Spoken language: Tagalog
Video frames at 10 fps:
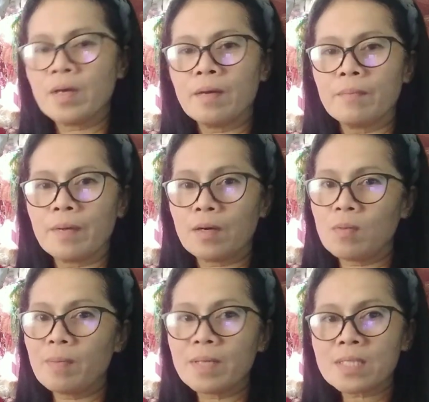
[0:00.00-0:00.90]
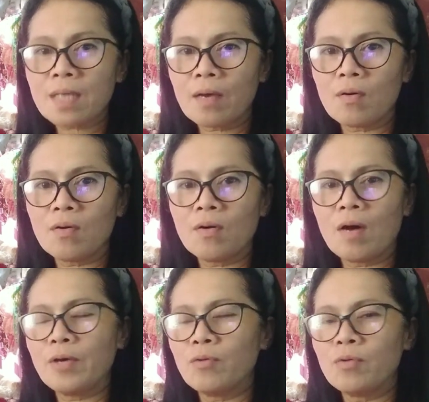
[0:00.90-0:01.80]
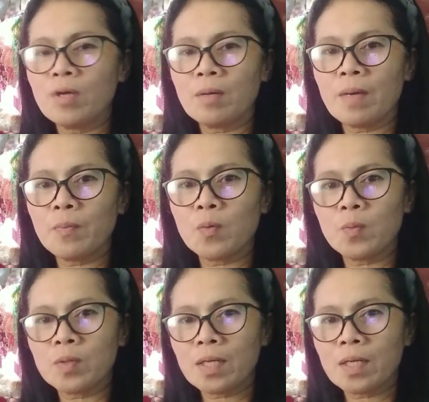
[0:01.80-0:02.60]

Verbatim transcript: pag lumabas kayo, ayoko nang may pupunta